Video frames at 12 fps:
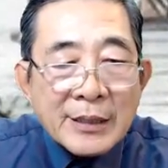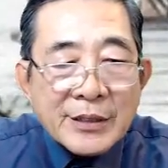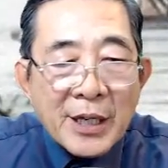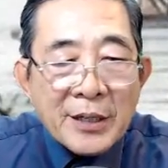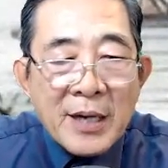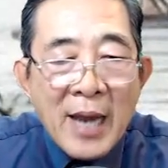
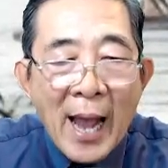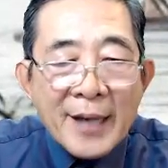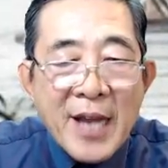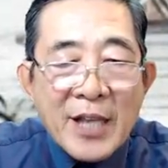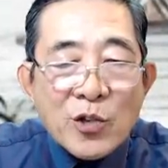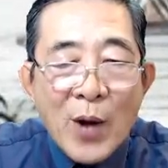Xin
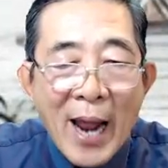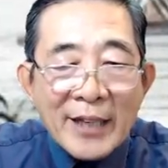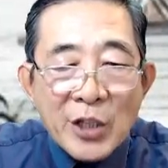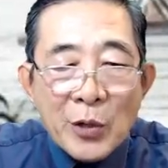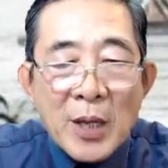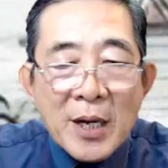hãy để cho
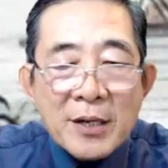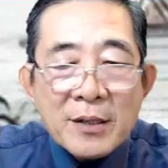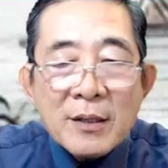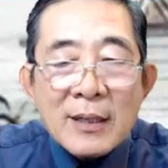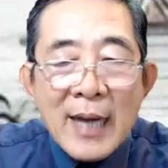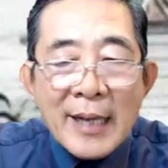đại tiểu
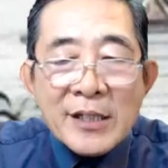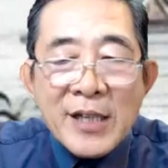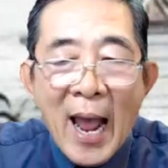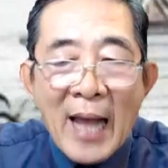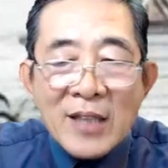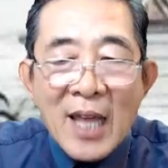thư lấy
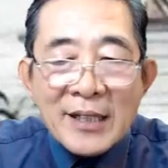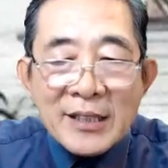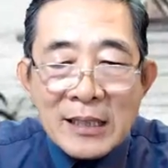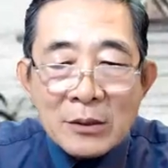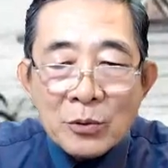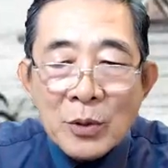trà thay
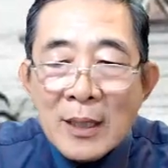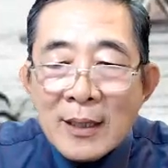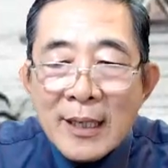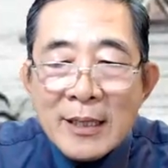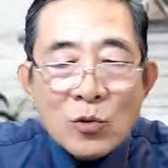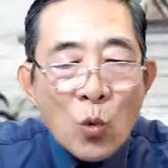rượu,
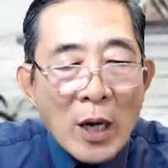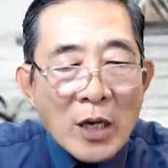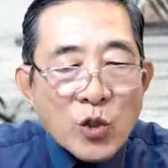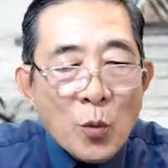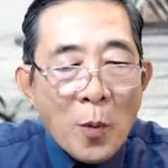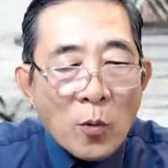kính
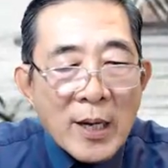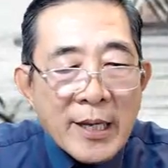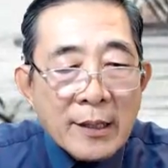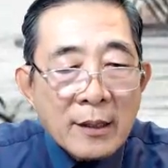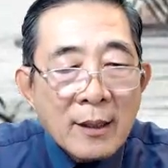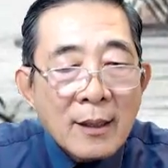quận chúa một
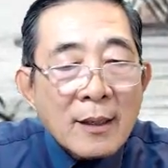ly,